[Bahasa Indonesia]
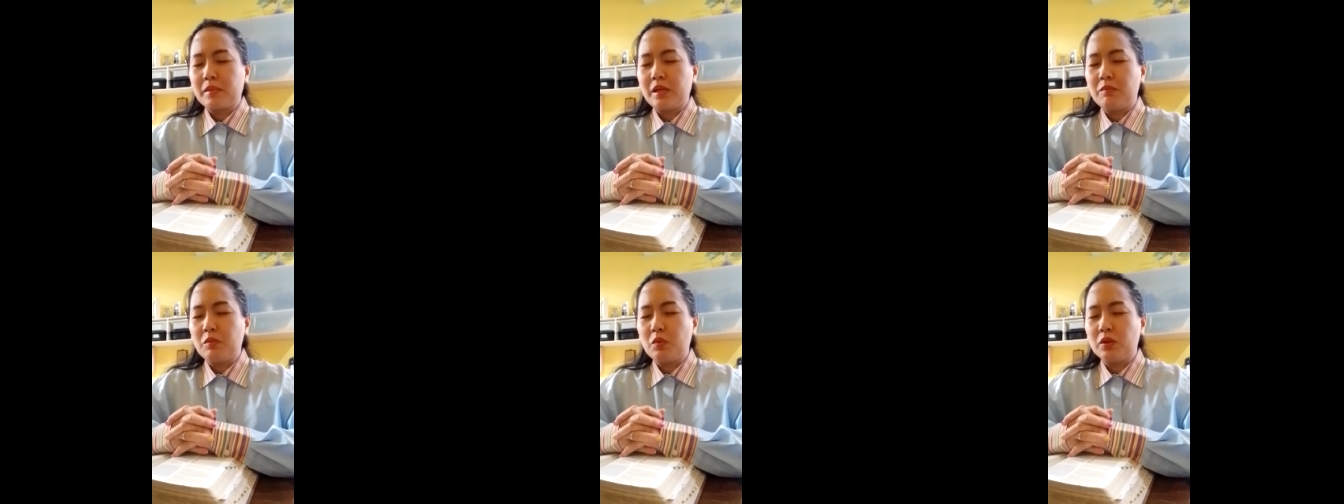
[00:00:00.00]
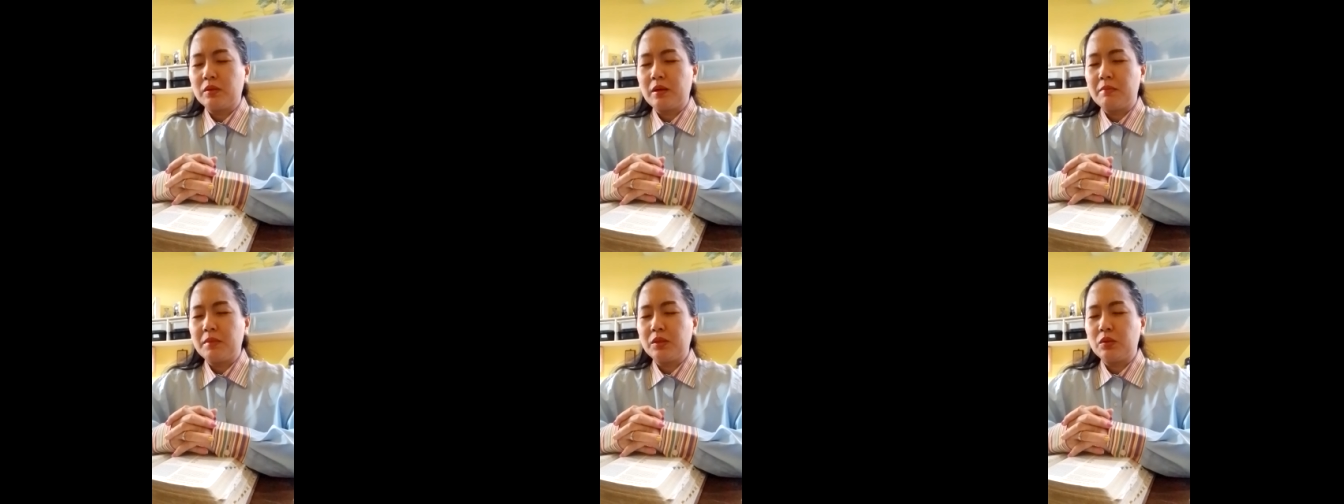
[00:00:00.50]
dan membuat
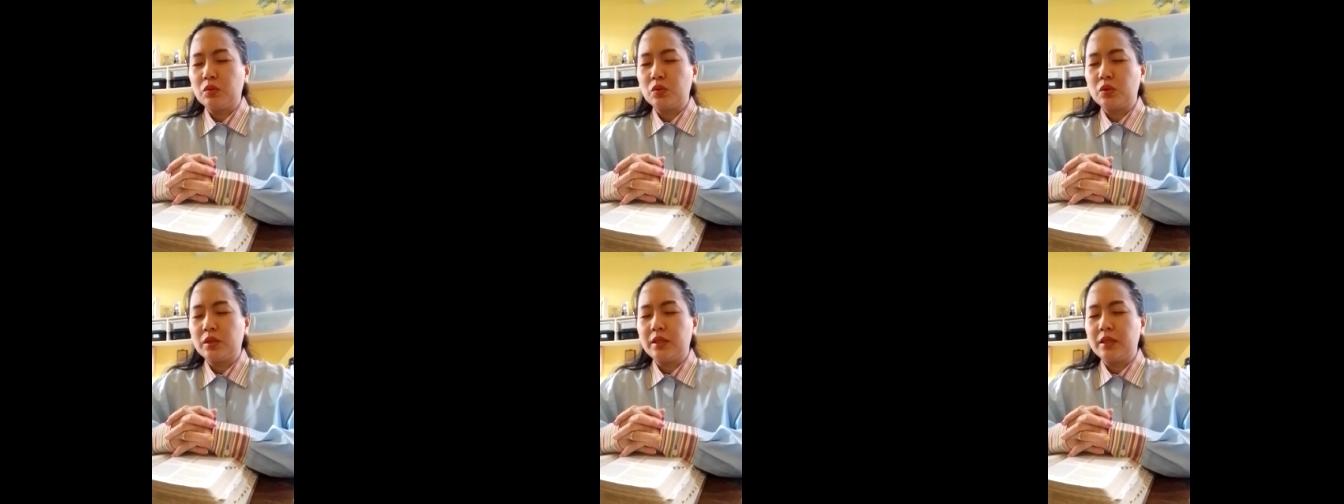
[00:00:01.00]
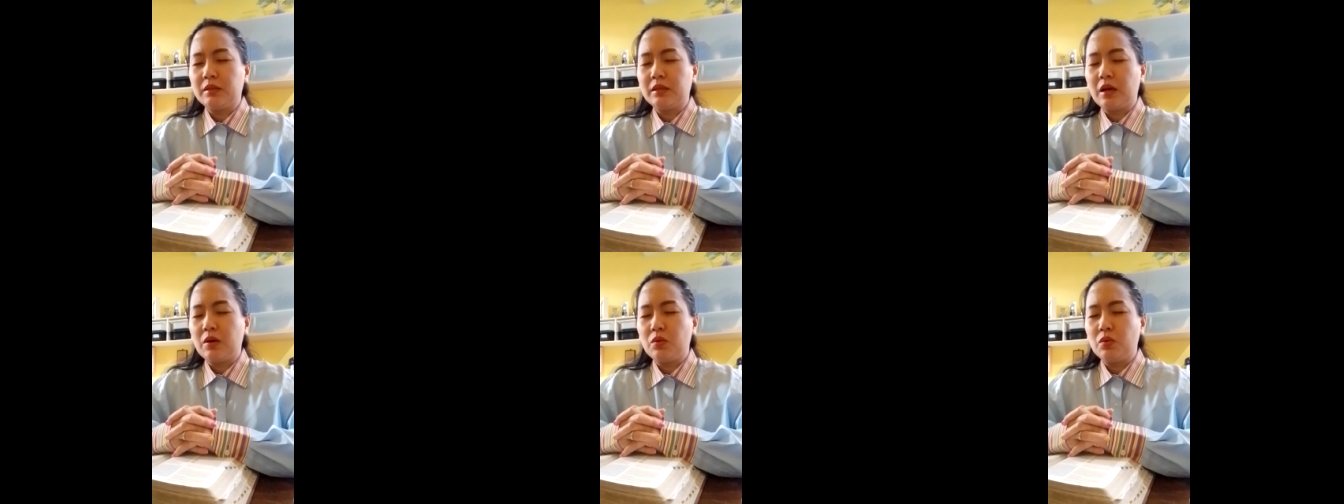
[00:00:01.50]
kami terus ingin
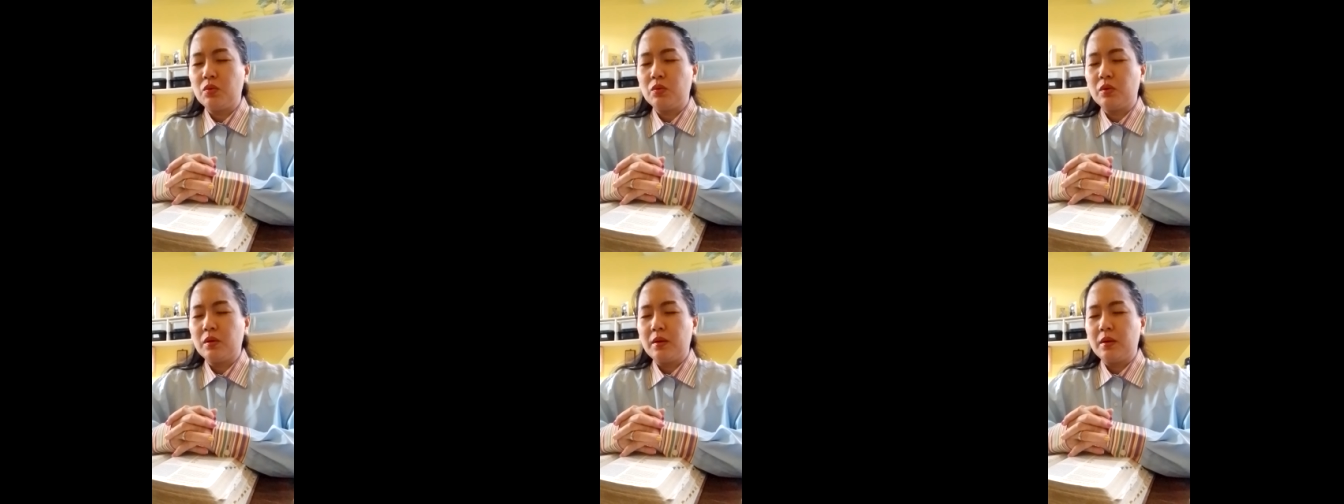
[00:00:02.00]
tahu